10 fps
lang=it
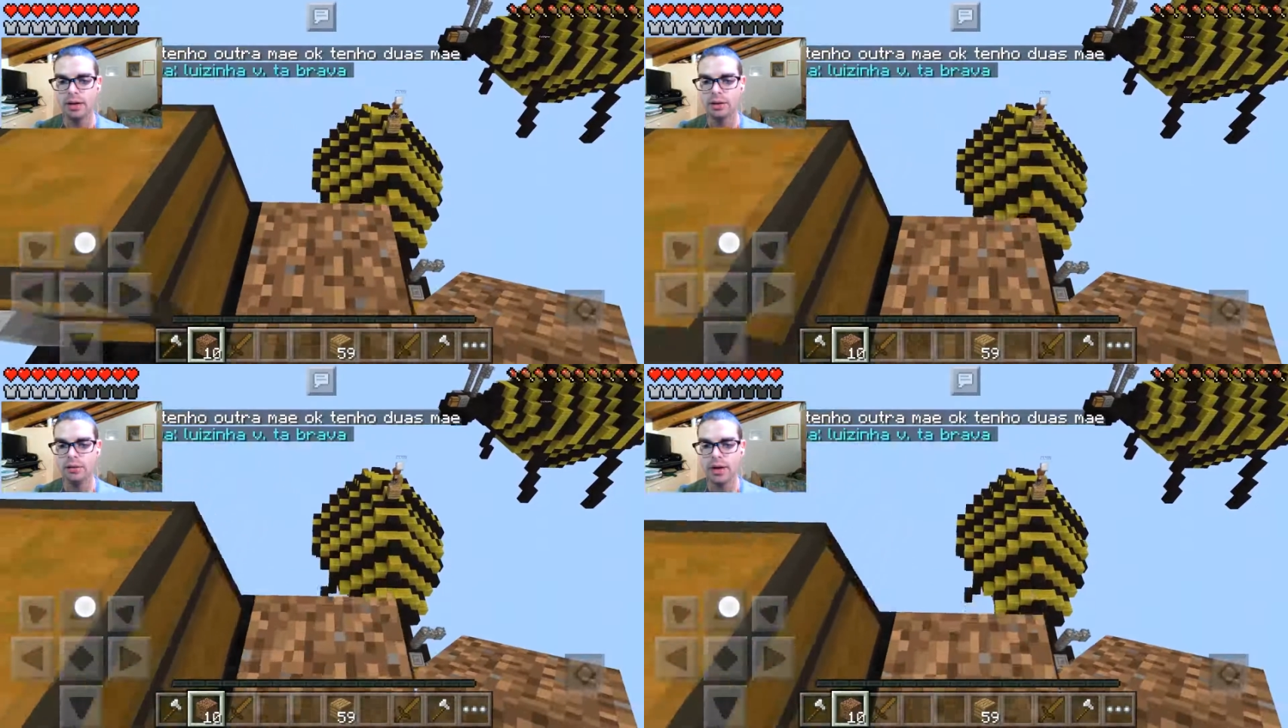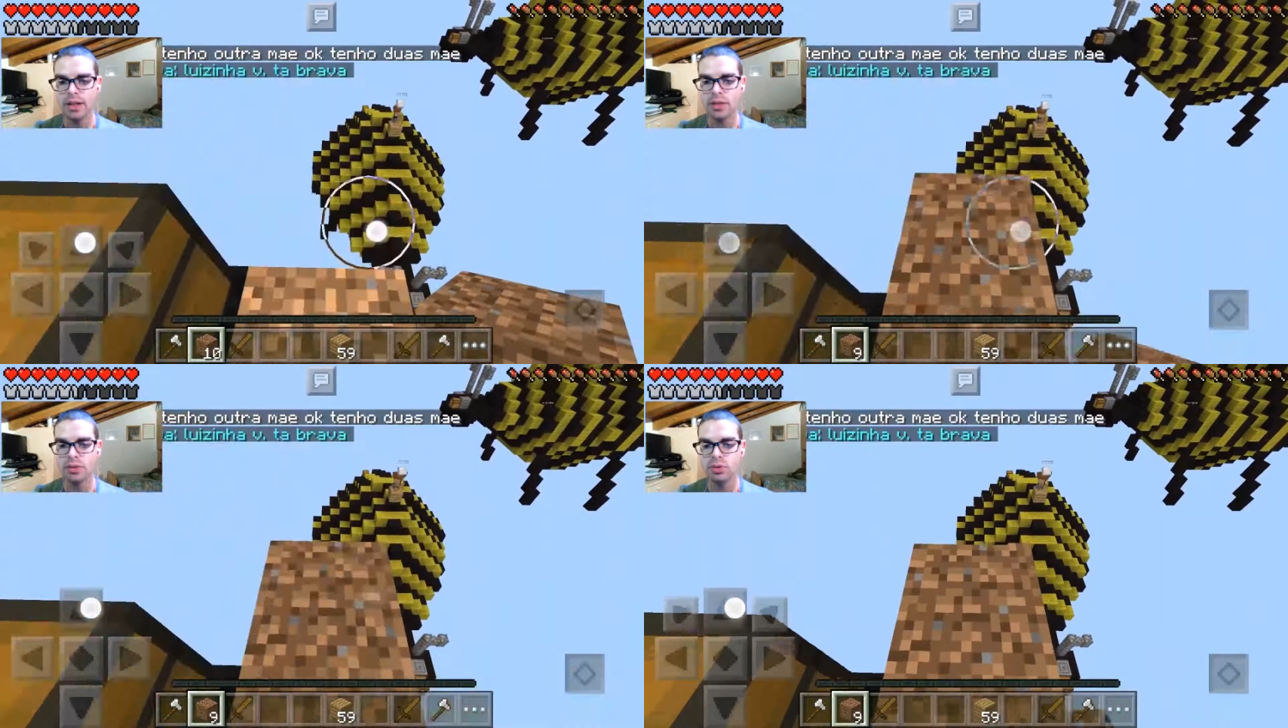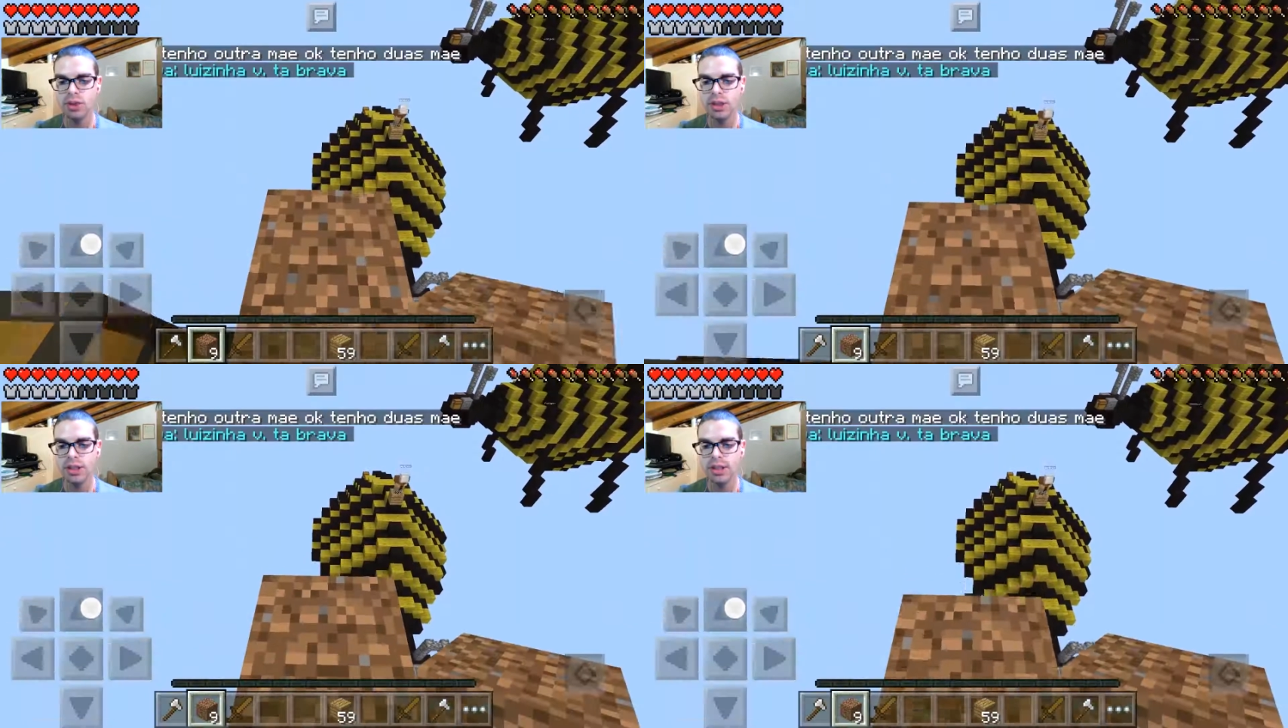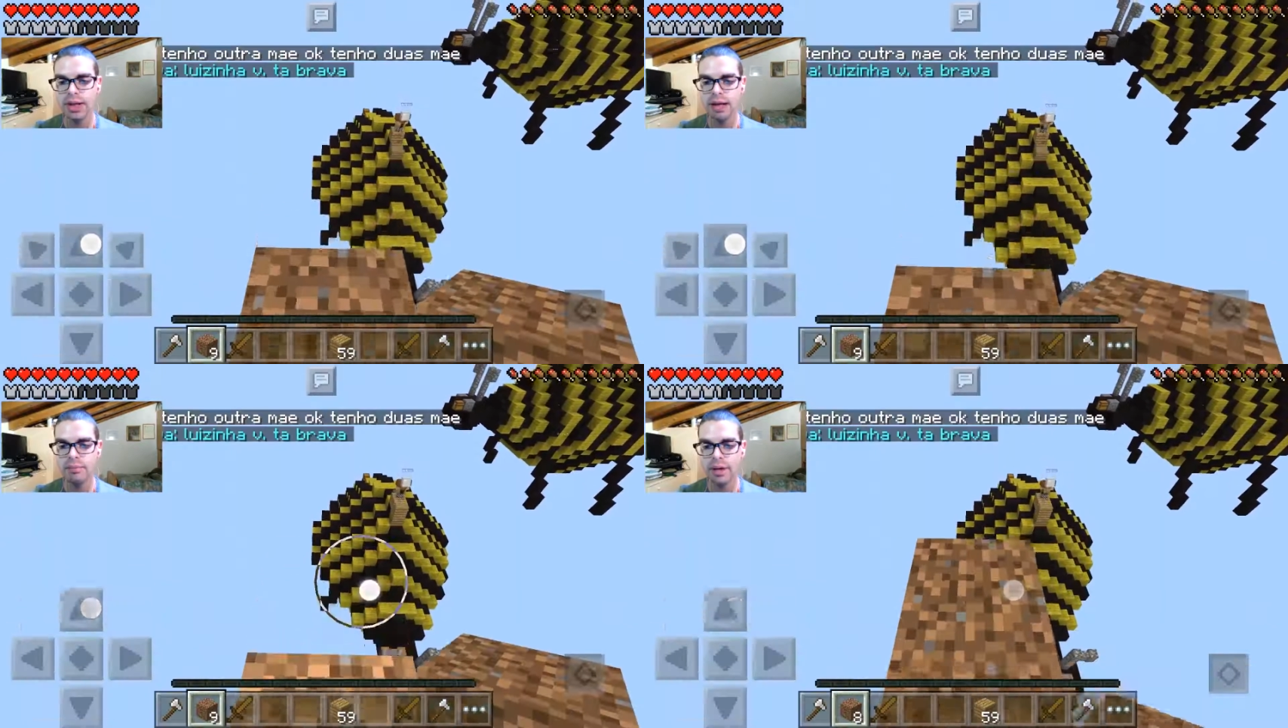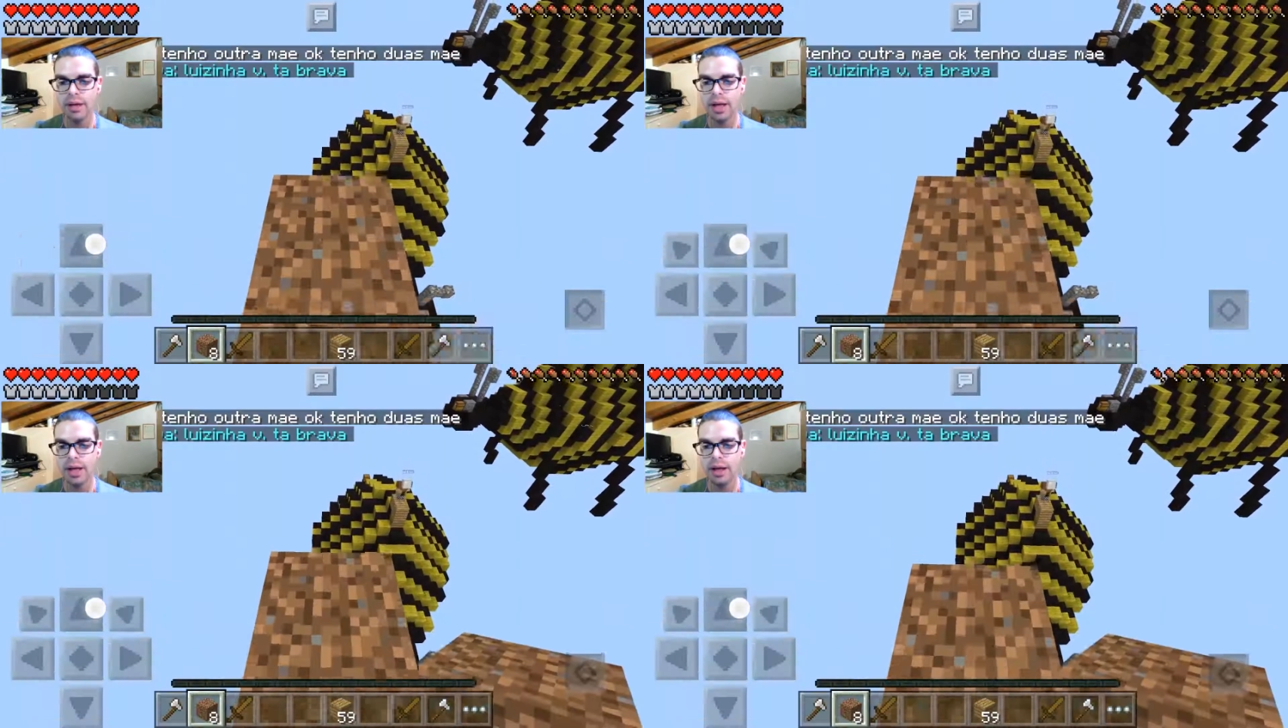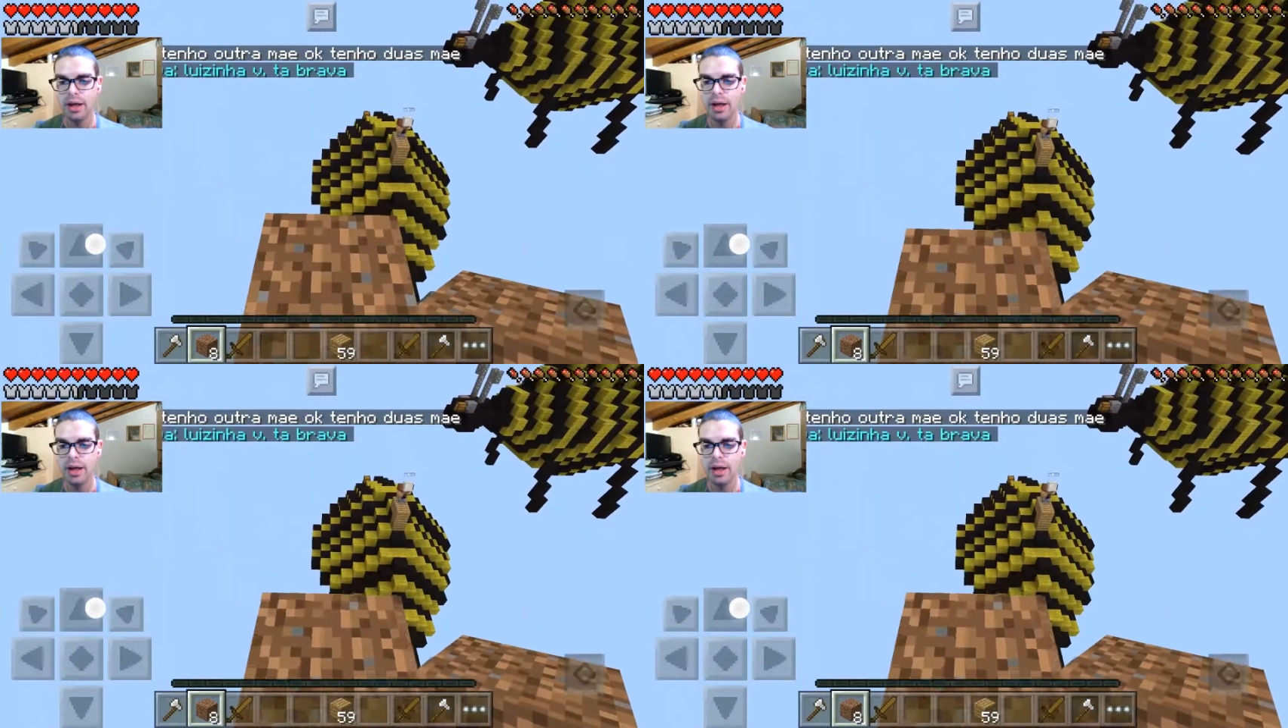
a non farci uccidere, perché